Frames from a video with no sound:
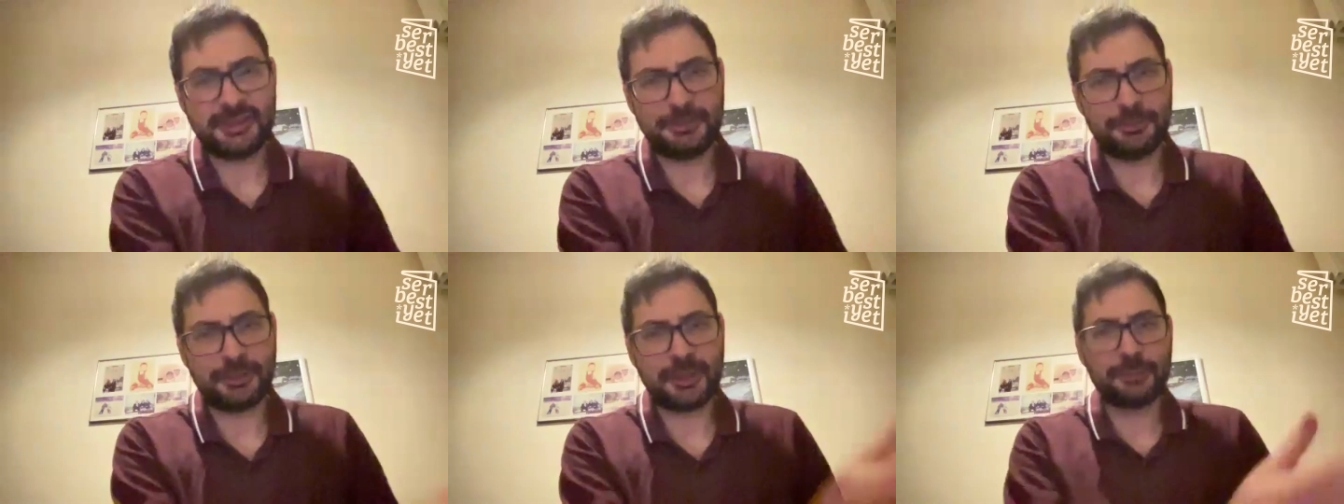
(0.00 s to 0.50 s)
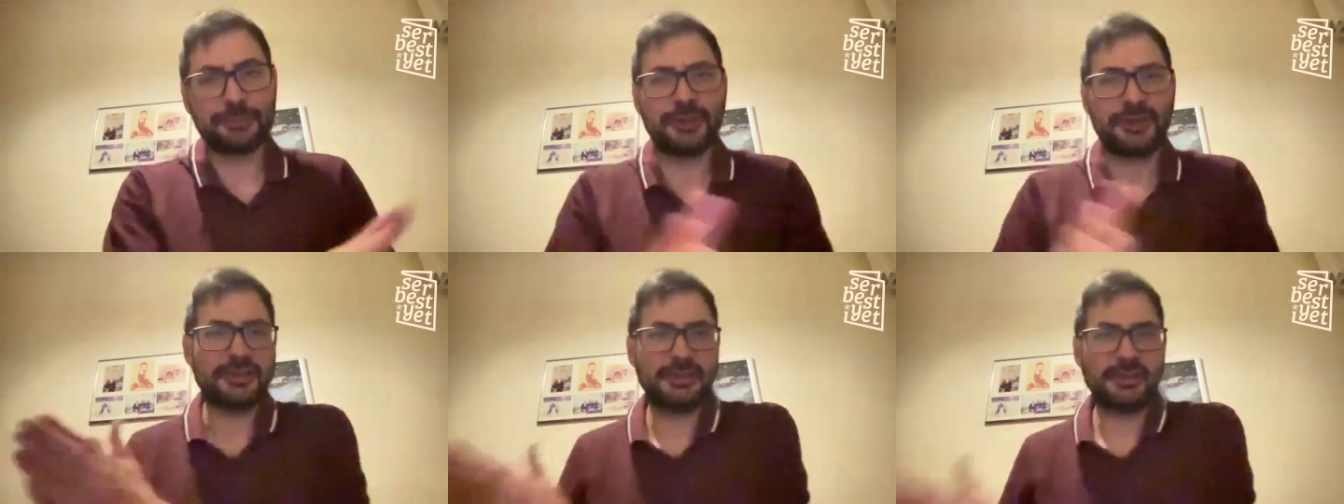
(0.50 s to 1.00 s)
hani böyle
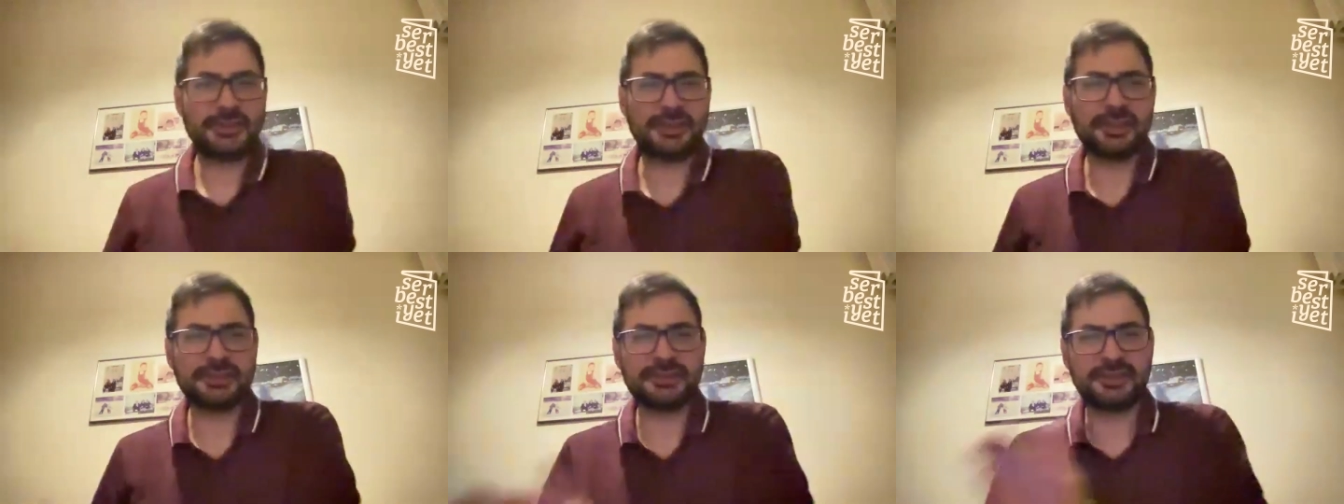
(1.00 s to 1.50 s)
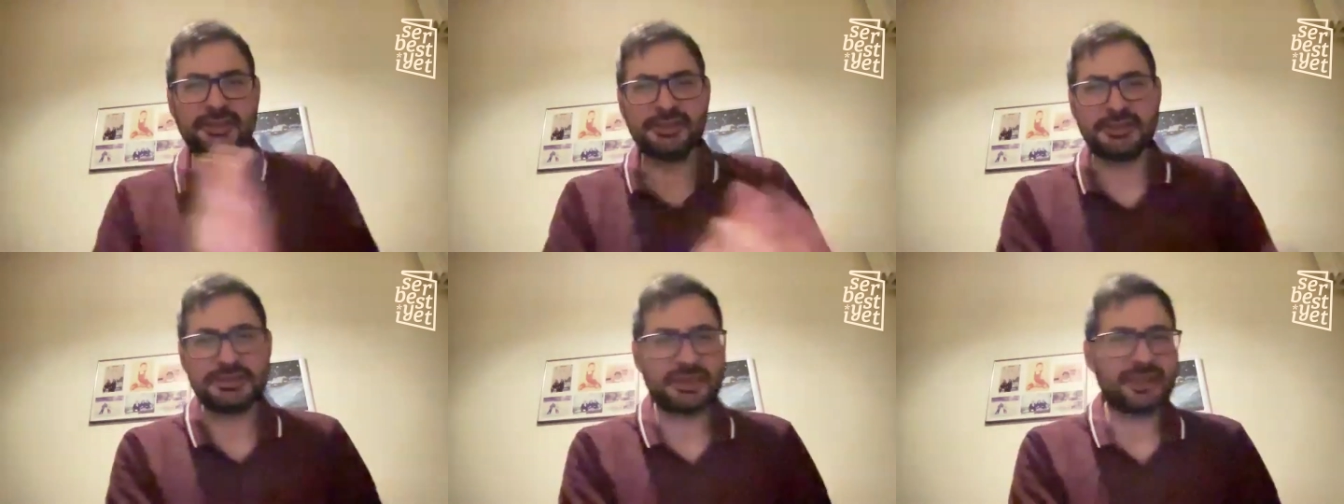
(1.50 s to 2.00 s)
Kamutay, Yargıtay,
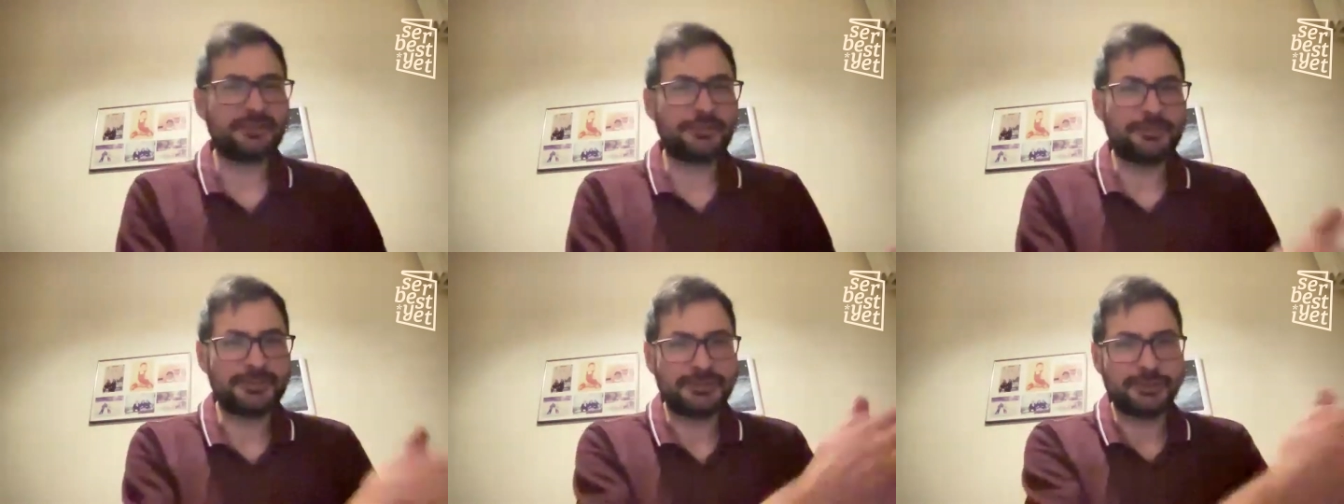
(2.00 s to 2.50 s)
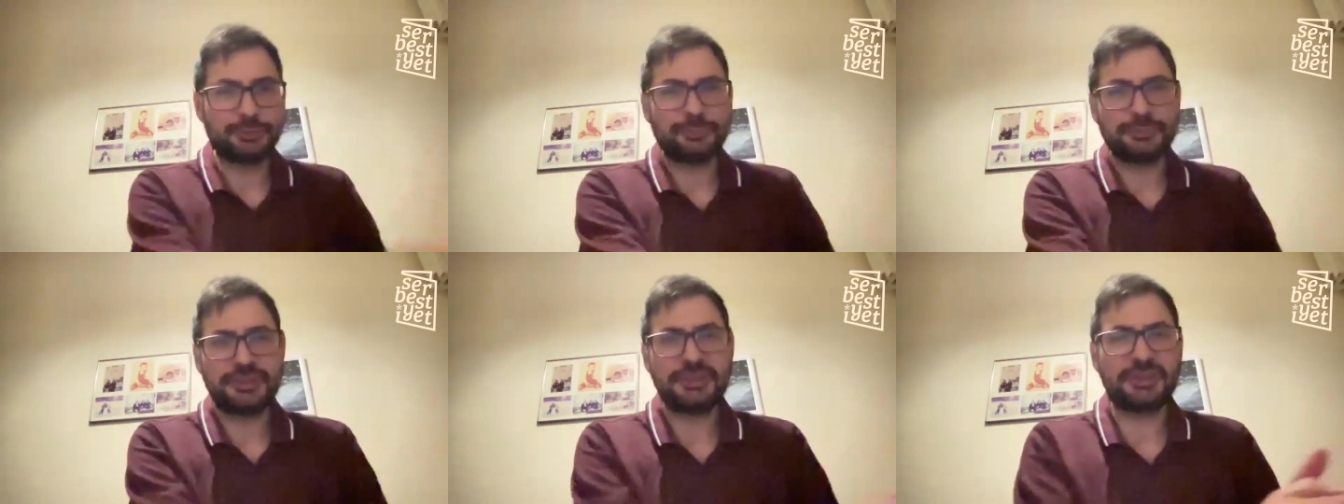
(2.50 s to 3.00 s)
Danıştay gibi bir
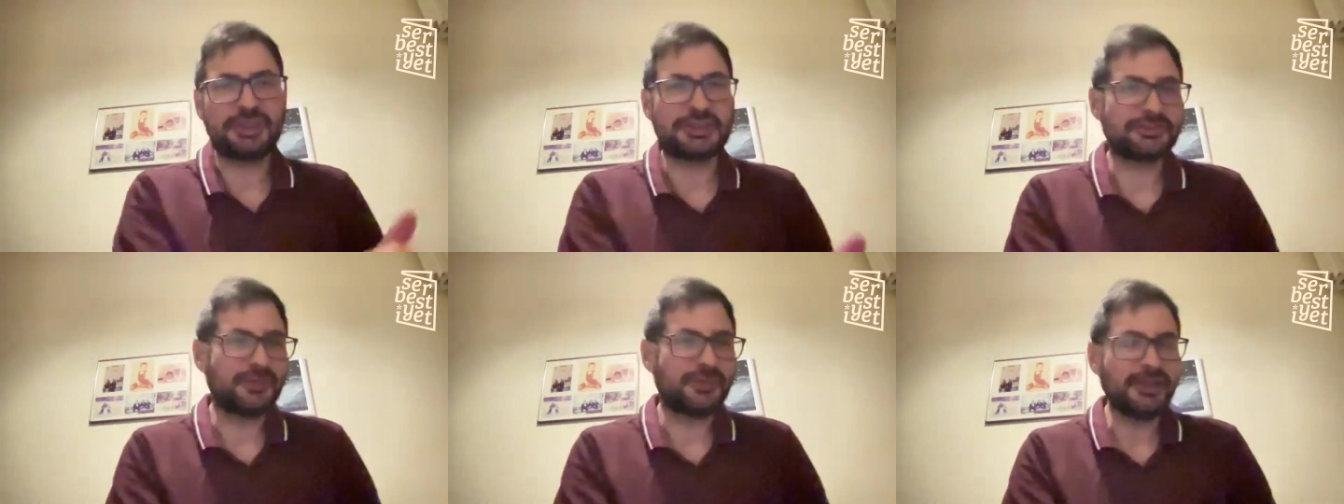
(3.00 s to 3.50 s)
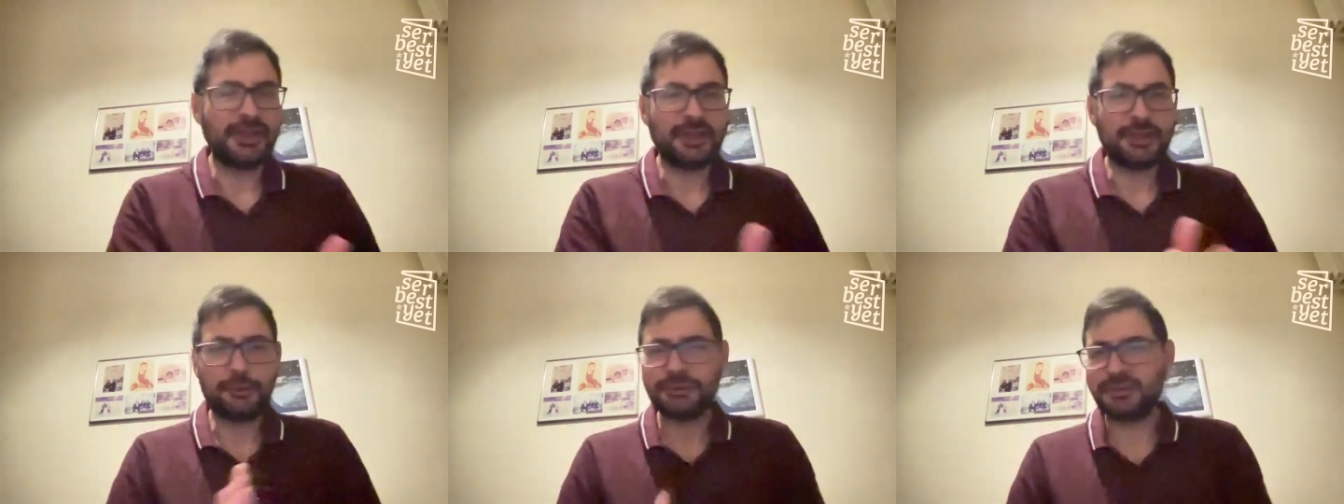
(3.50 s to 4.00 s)
Cumhuriyet evet. var.
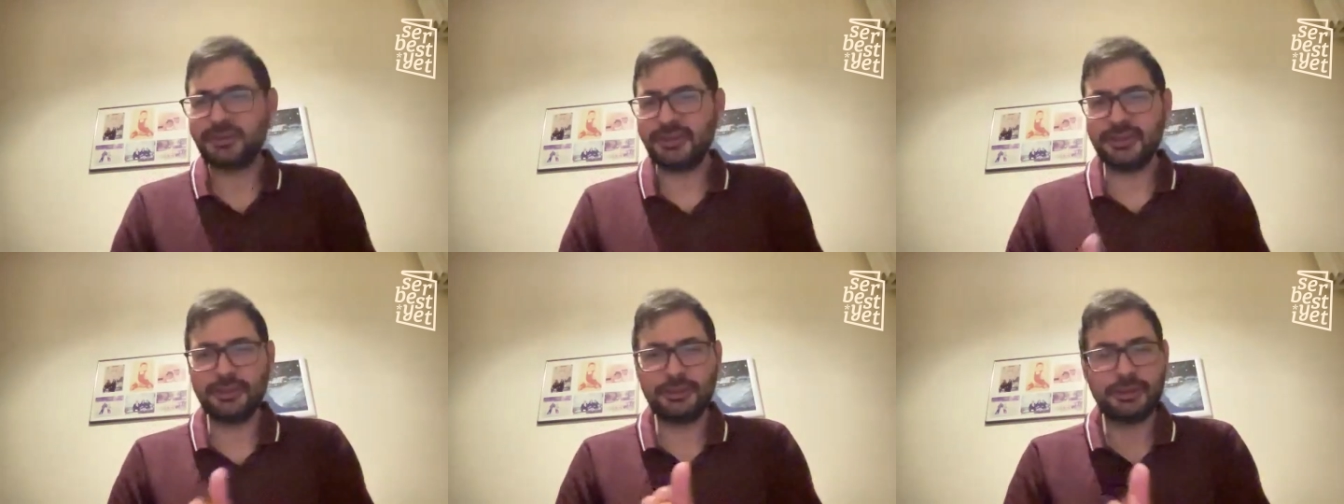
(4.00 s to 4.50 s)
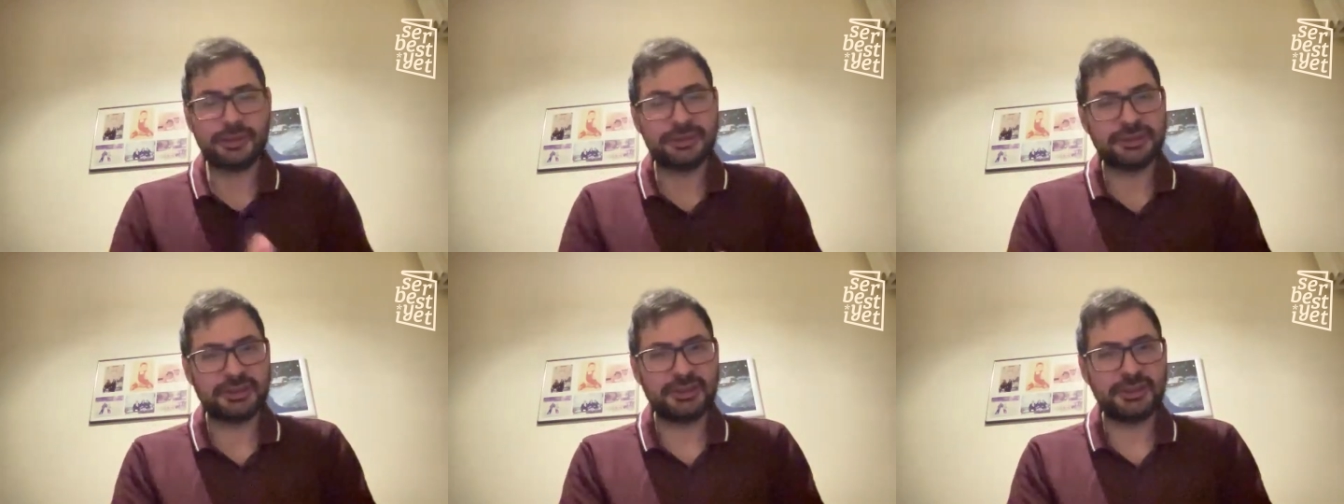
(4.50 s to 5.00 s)
Oysa ki
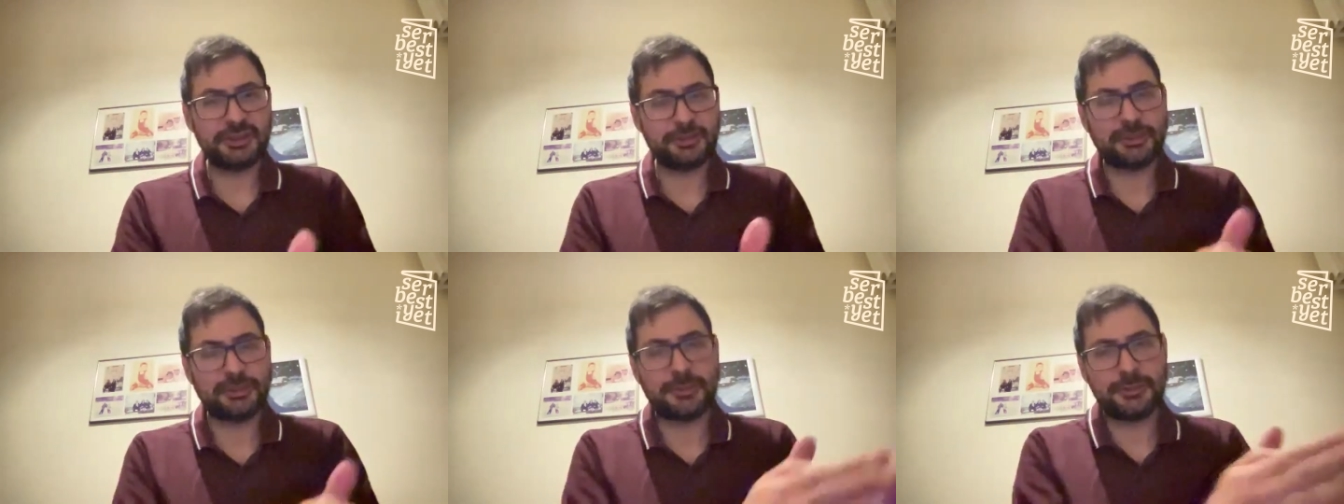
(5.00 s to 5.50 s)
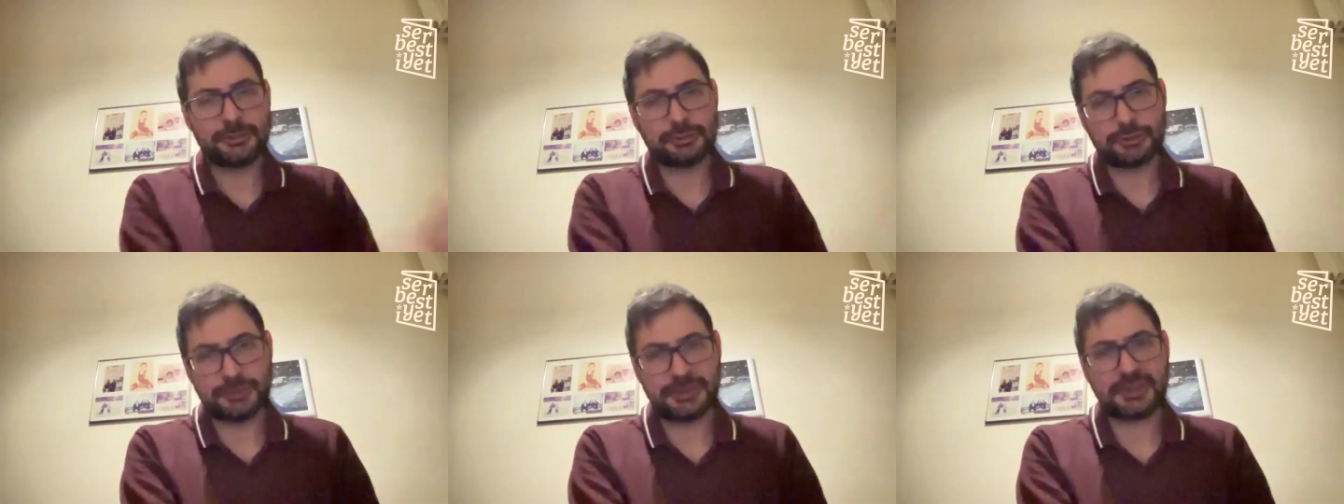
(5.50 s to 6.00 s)
Danıştay'ın adı yanılmıyorsa
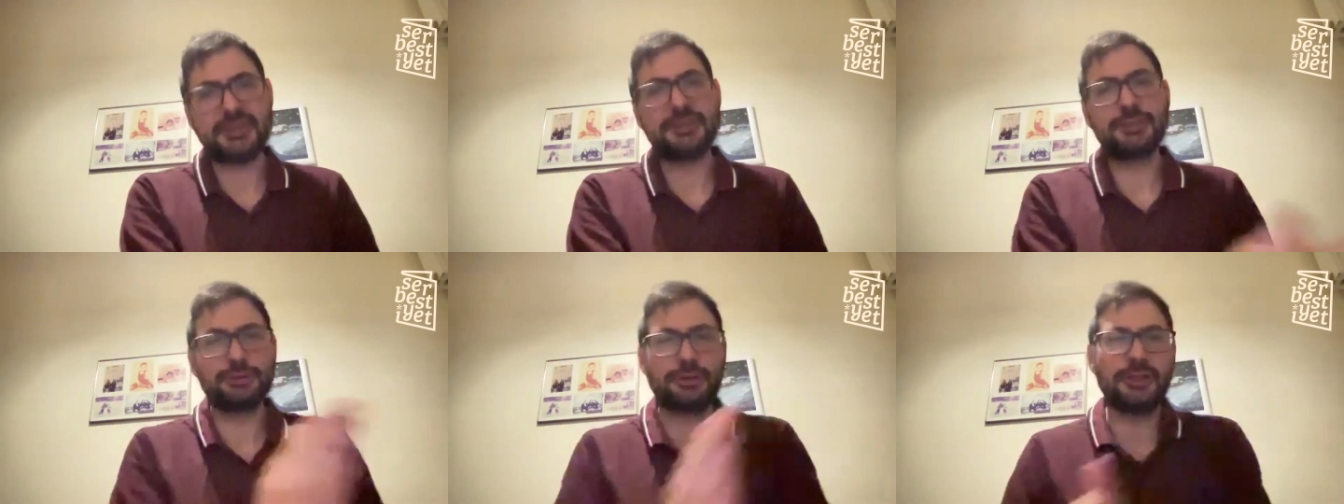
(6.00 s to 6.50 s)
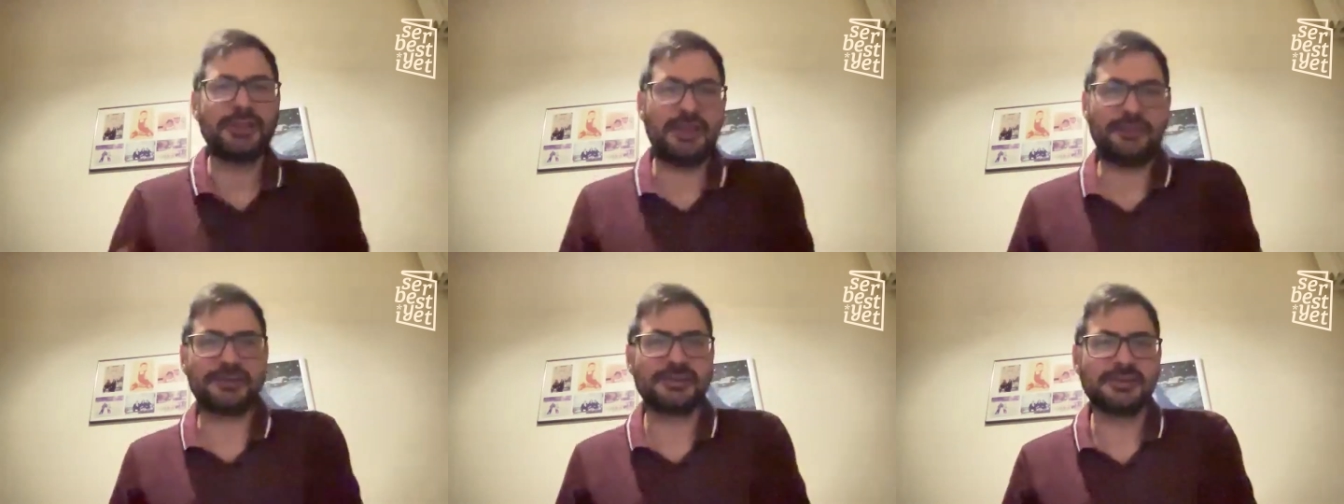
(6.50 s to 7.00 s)
1935'e kadar Şurayı
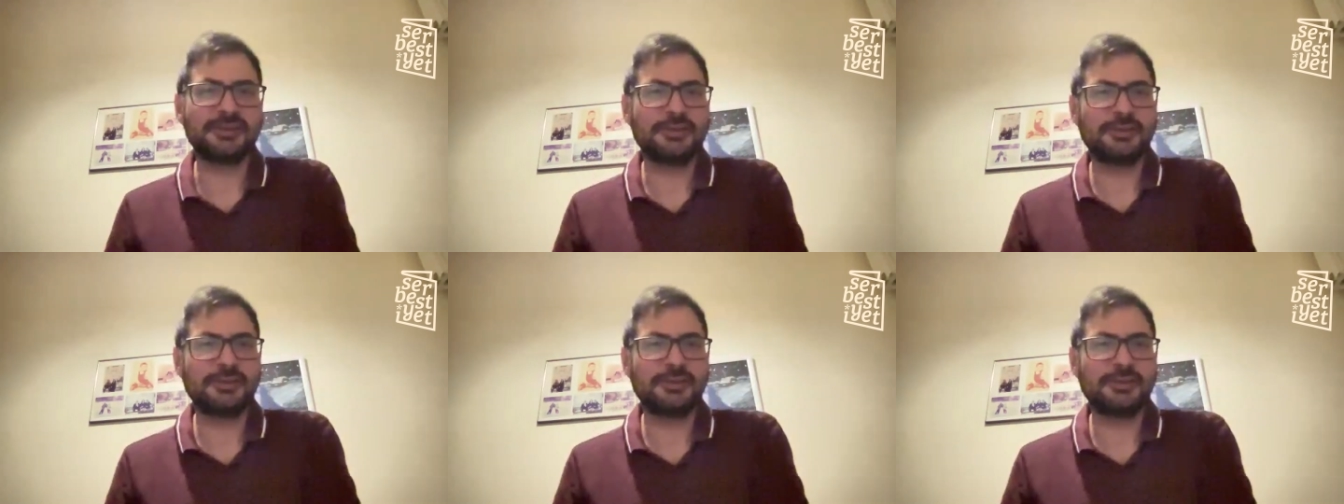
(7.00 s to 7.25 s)
Devlet.